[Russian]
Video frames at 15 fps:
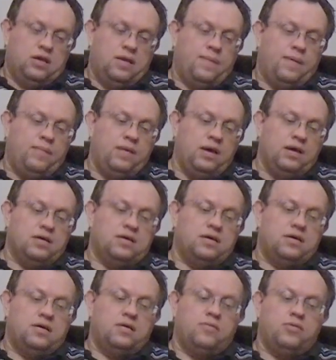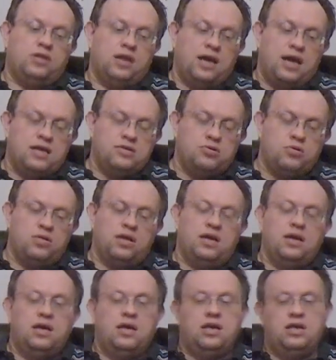Например, э, вот такая
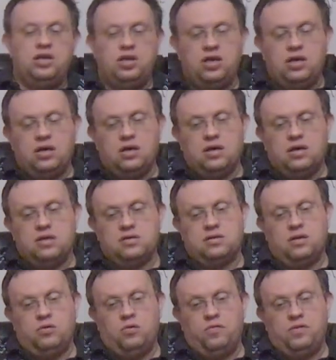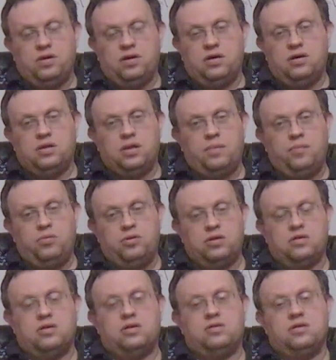зона и слоновник. Там
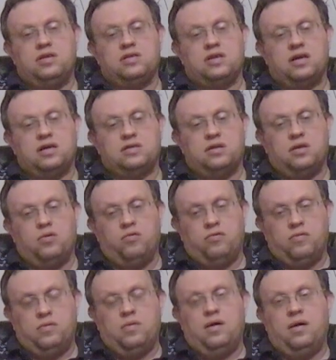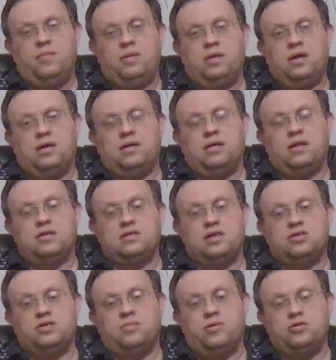будет э, несколько слонов обитать на
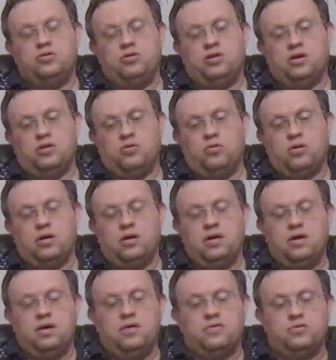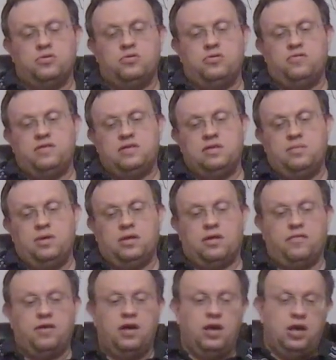достаточно большой территории, сотни двести
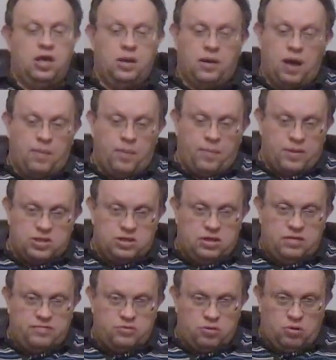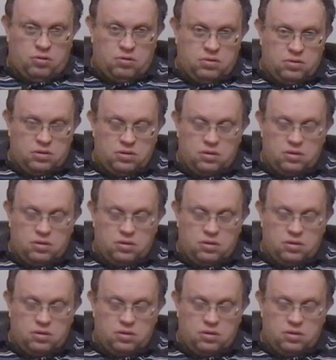метров. И как бы почти и все.